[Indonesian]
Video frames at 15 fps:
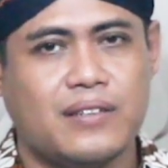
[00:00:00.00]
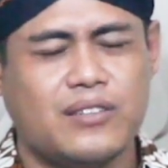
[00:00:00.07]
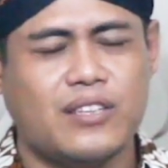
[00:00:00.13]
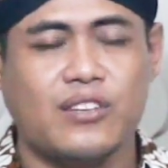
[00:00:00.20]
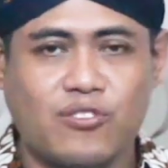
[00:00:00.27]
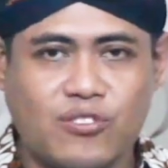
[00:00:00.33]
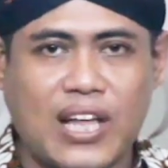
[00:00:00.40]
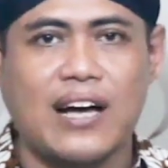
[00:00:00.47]

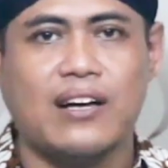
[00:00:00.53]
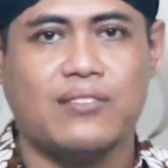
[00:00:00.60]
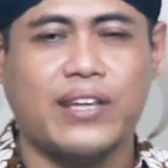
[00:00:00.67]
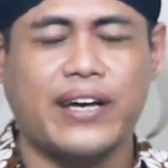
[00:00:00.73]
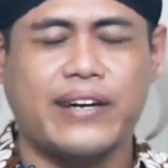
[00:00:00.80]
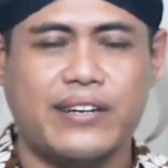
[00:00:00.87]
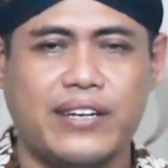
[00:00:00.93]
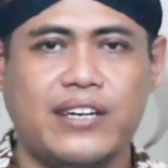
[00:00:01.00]
tentang
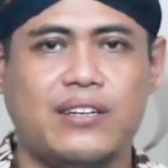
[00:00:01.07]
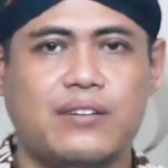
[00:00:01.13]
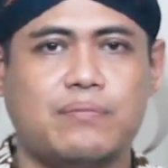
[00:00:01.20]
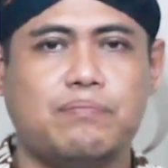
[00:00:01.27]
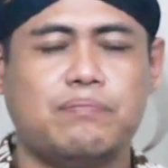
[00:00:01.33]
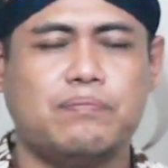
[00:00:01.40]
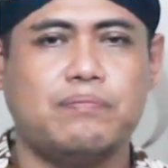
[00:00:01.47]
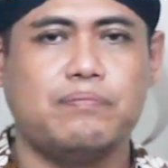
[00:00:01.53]
teknik
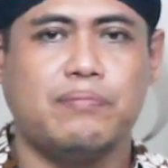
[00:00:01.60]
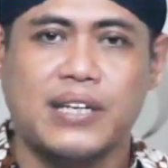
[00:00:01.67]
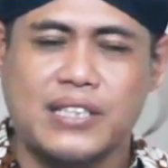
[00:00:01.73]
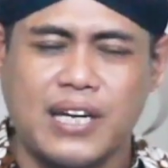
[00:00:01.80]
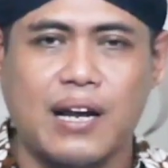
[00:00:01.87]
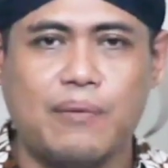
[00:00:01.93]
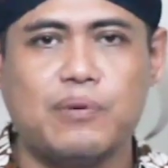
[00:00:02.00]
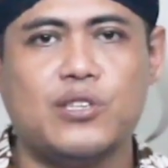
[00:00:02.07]

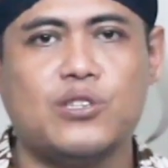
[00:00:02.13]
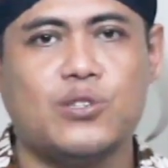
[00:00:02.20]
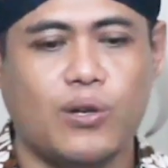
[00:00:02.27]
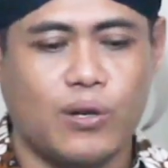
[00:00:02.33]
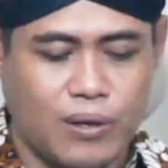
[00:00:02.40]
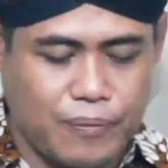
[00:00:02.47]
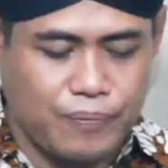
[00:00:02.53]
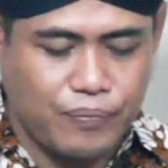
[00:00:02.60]
masalah
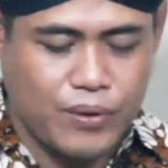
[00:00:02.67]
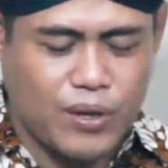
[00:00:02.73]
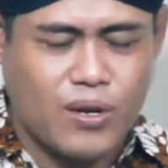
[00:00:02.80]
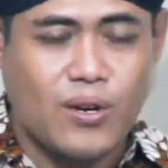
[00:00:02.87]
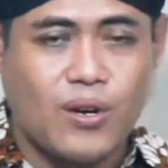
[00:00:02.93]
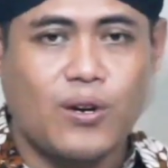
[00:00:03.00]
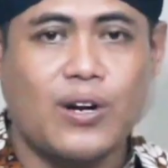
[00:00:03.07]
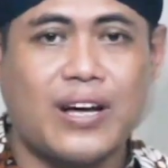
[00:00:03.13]
pinjol.
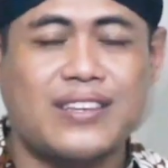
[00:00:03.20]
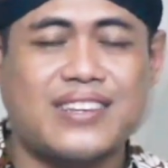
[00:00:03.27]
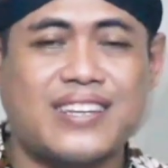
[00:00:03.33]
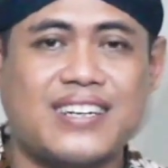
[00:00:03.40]
Nah,